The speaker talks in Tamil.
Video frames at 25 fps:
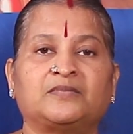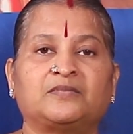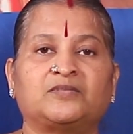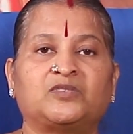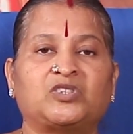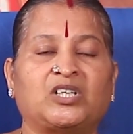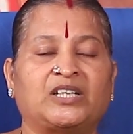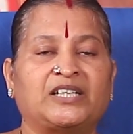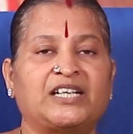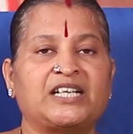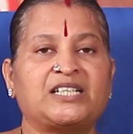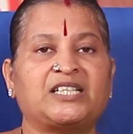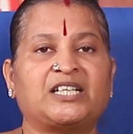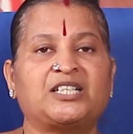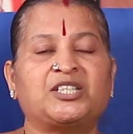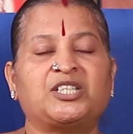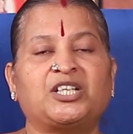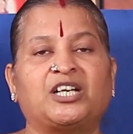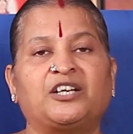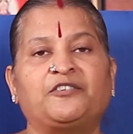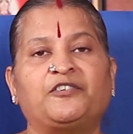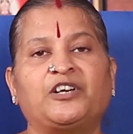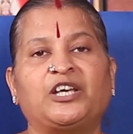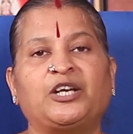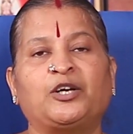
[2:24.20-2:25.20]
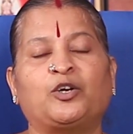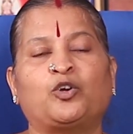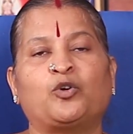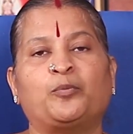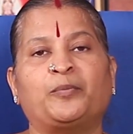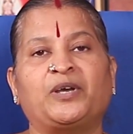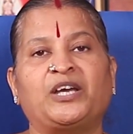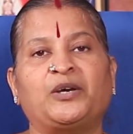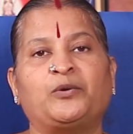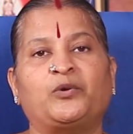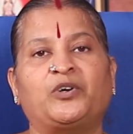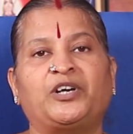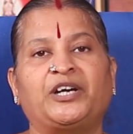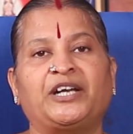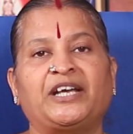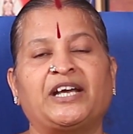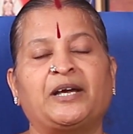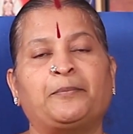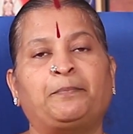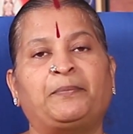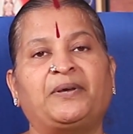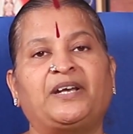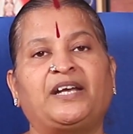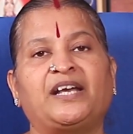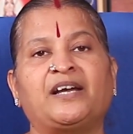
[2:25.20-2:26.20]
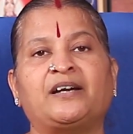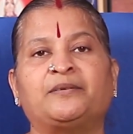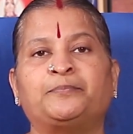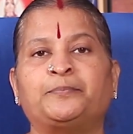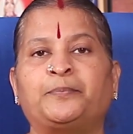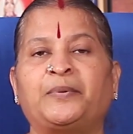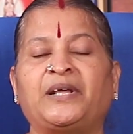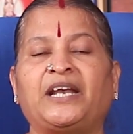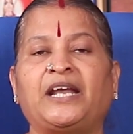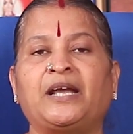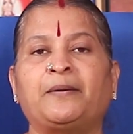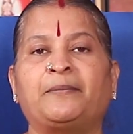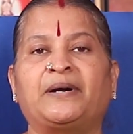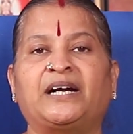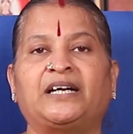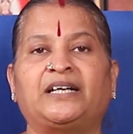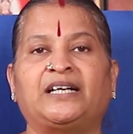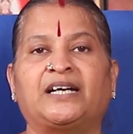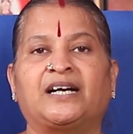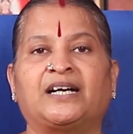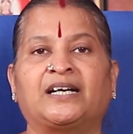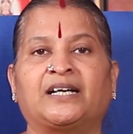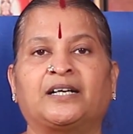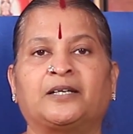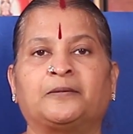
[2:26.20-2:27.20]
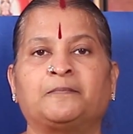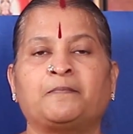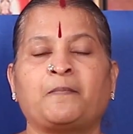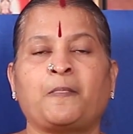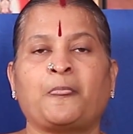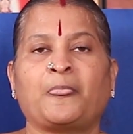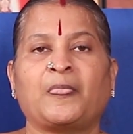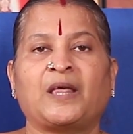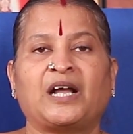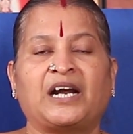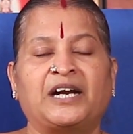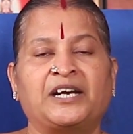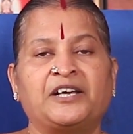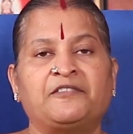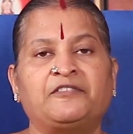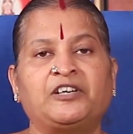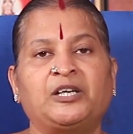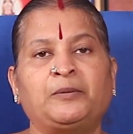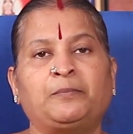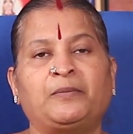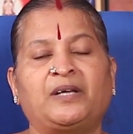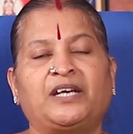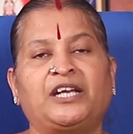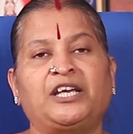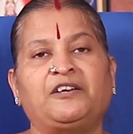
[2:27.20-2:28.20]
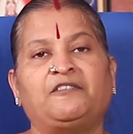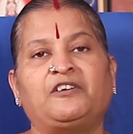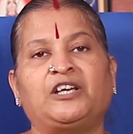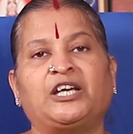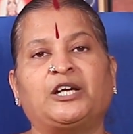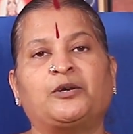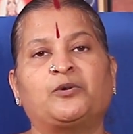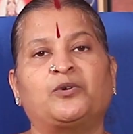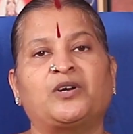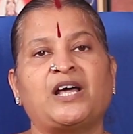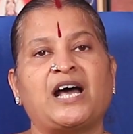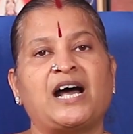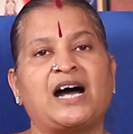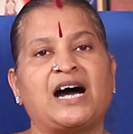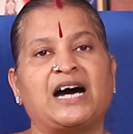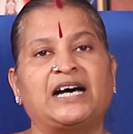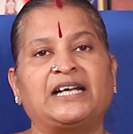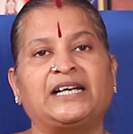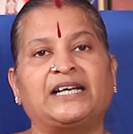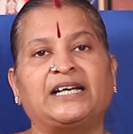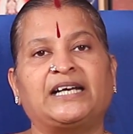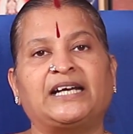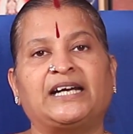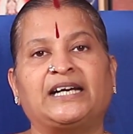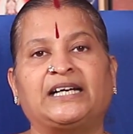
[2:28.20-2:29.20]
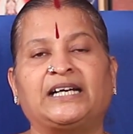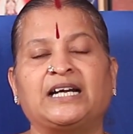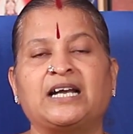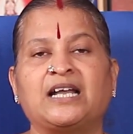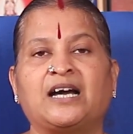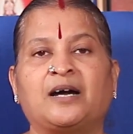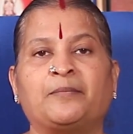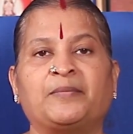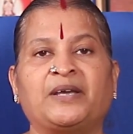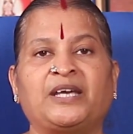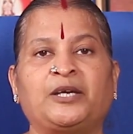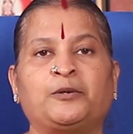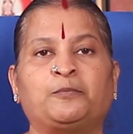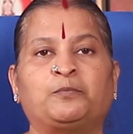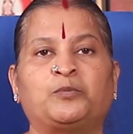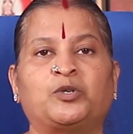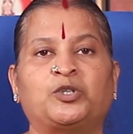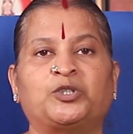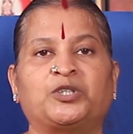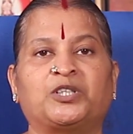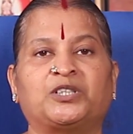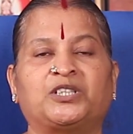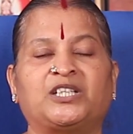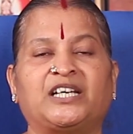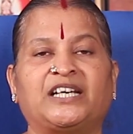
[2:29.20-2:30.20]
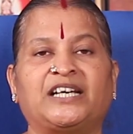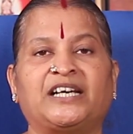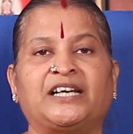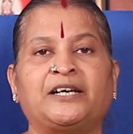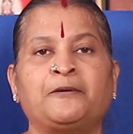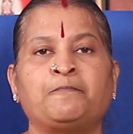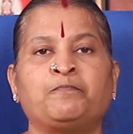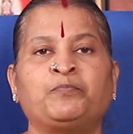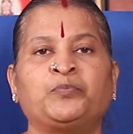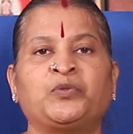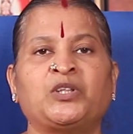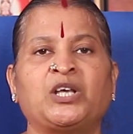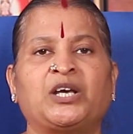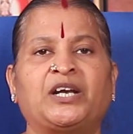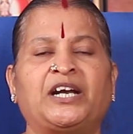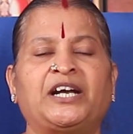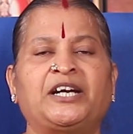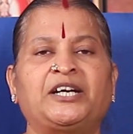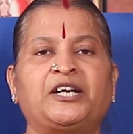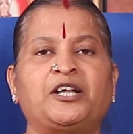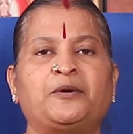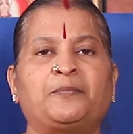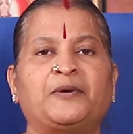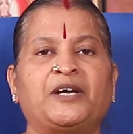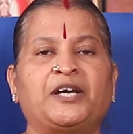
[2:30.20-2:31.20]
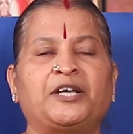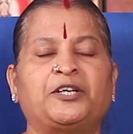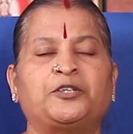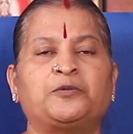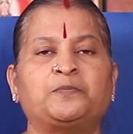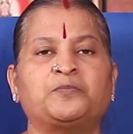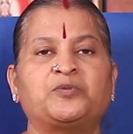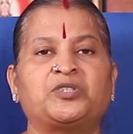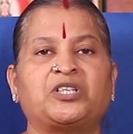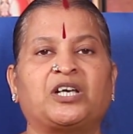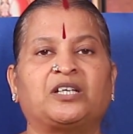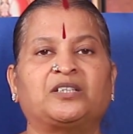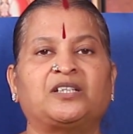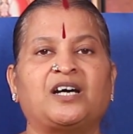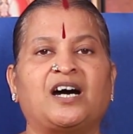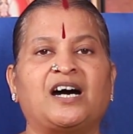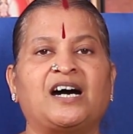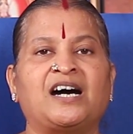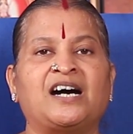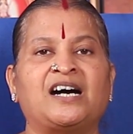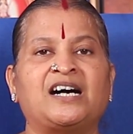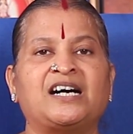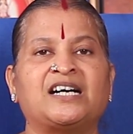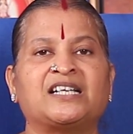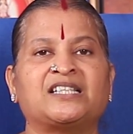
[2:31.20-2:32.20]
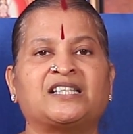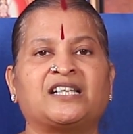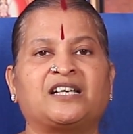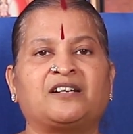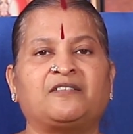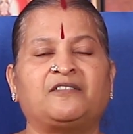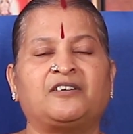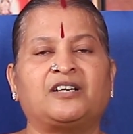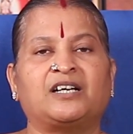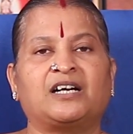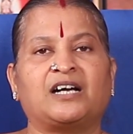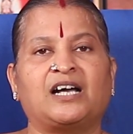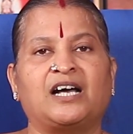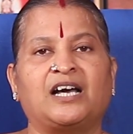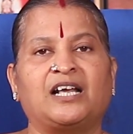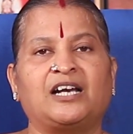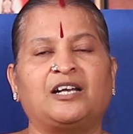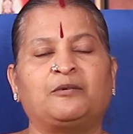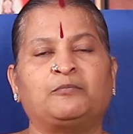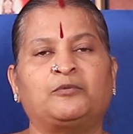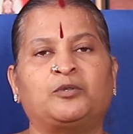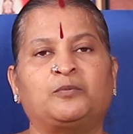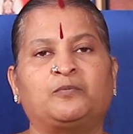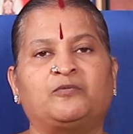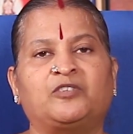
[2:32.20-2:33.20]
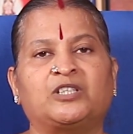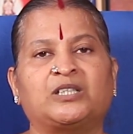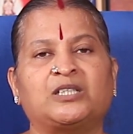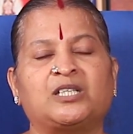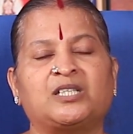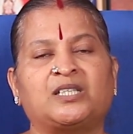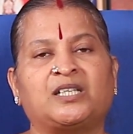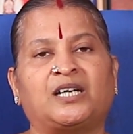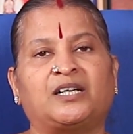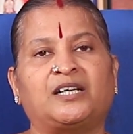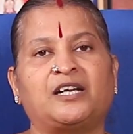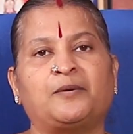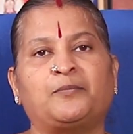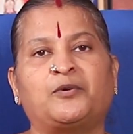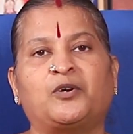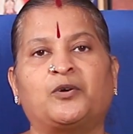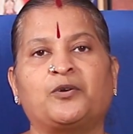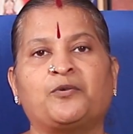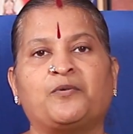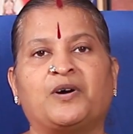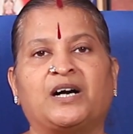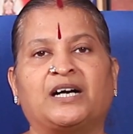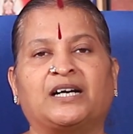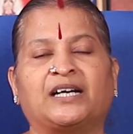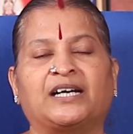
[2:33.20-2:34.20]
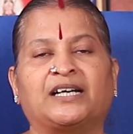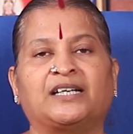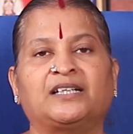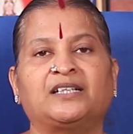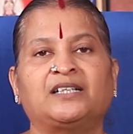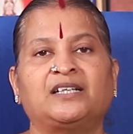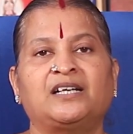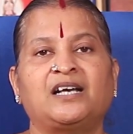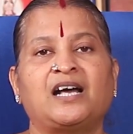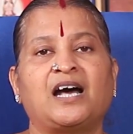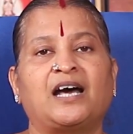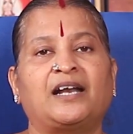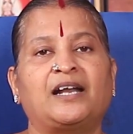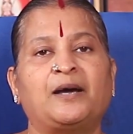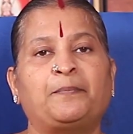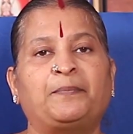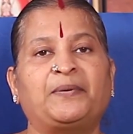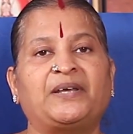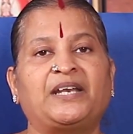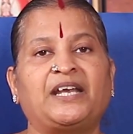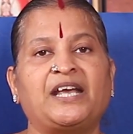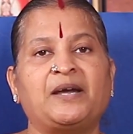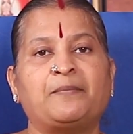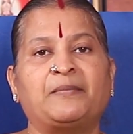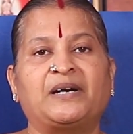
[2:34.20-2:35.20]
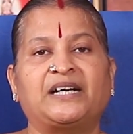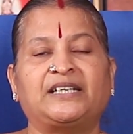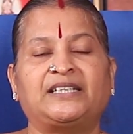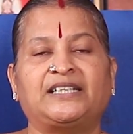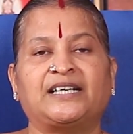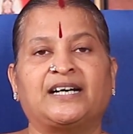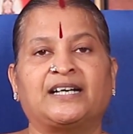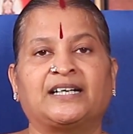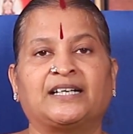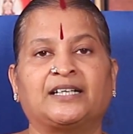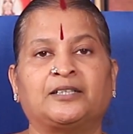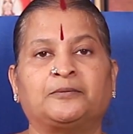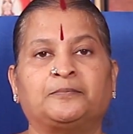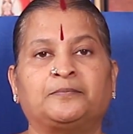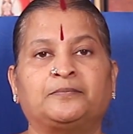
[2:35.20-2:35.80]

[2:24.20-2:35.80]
சண்டை சச்சரவு இருக்குமே ஒழிய பிரிய பிரிய மாட்டாங்க கணவன் மனைவி கூட ஆறுக்கு எட்டில் அமையும் பொழுது ரெண்டு பேரும் சதா சர்வ காலமும் வந்து சண்டை போடுவாங்க ஆனால் பிரிய மாட்டாங்க